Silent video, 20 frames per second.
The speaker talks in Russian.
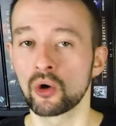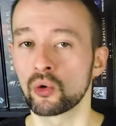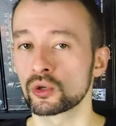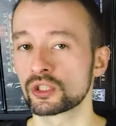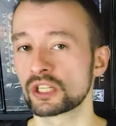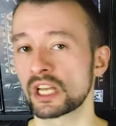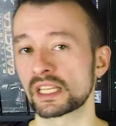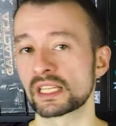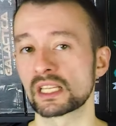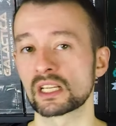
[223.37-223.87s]

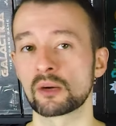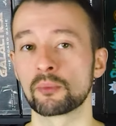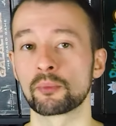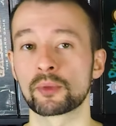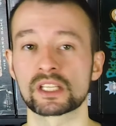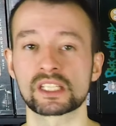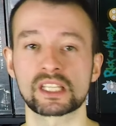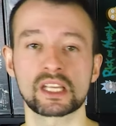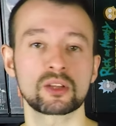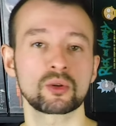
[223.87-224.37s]
Участникам
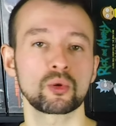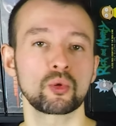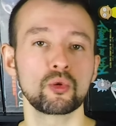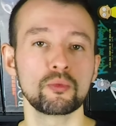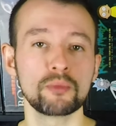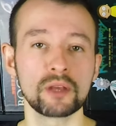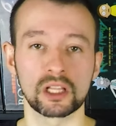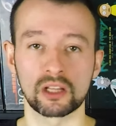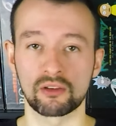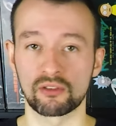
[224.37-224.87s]
предстоит
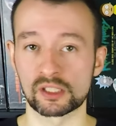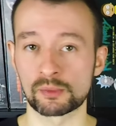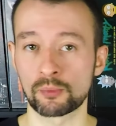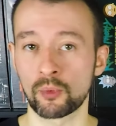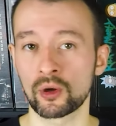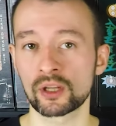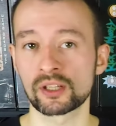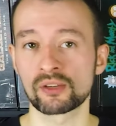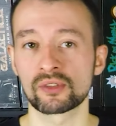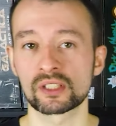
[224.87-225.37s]
умело
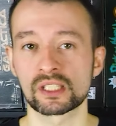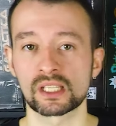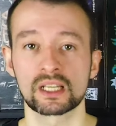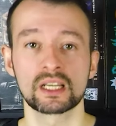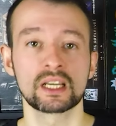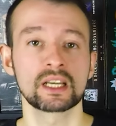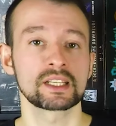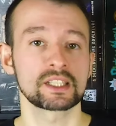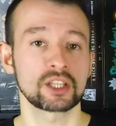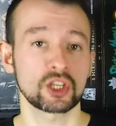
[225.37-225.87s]
воспользоваться
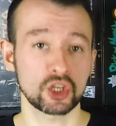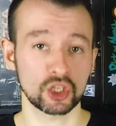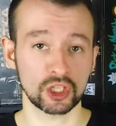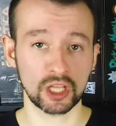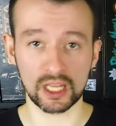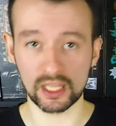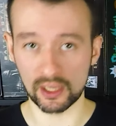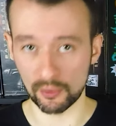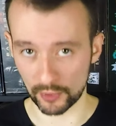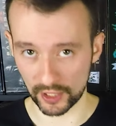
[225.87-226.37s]

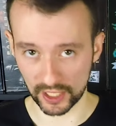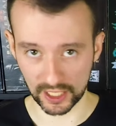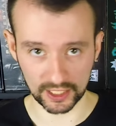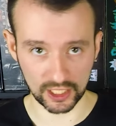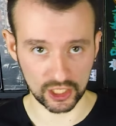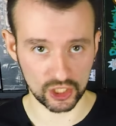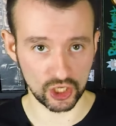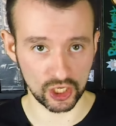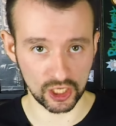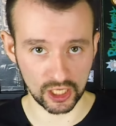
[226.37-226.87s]
сочетанием
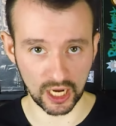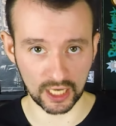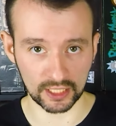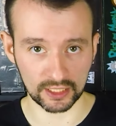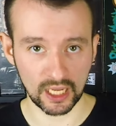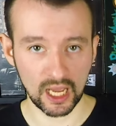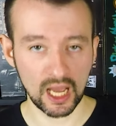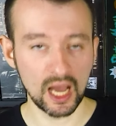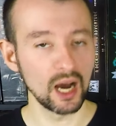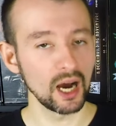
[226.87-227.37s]
приходящих
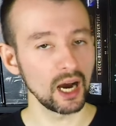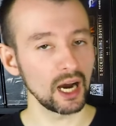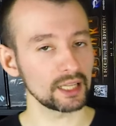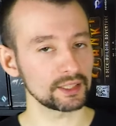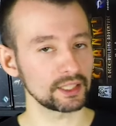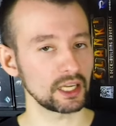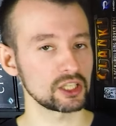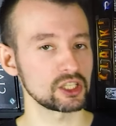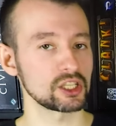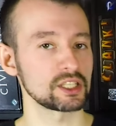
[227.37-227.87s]
карт,
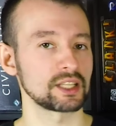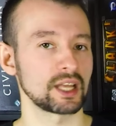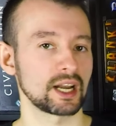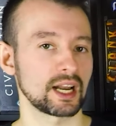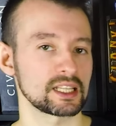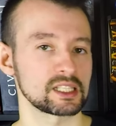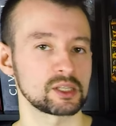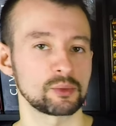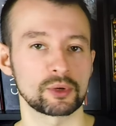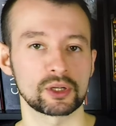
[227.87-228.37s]
а также
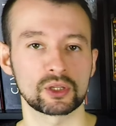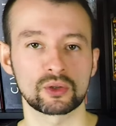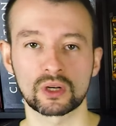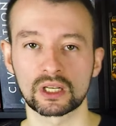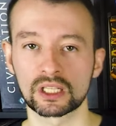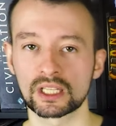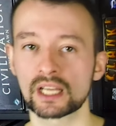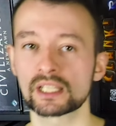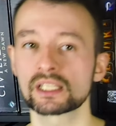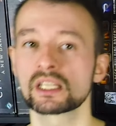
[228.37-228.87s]
стараться
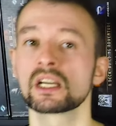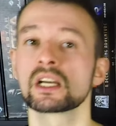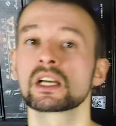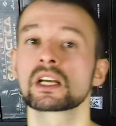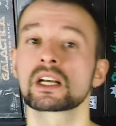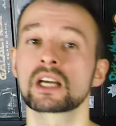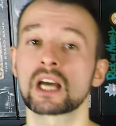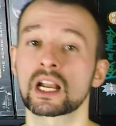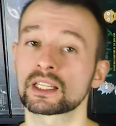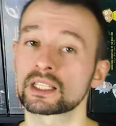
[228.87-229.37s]
предугадать
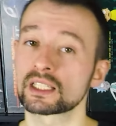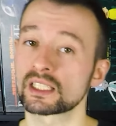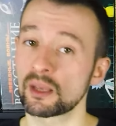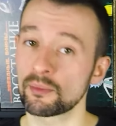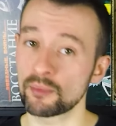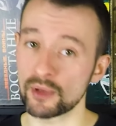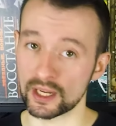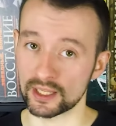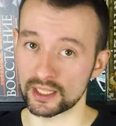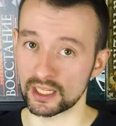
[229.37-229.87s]
карты
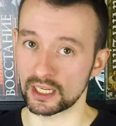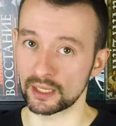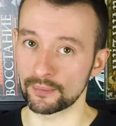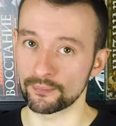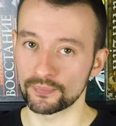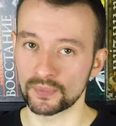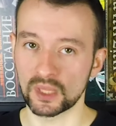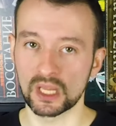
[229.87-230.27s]
соперника.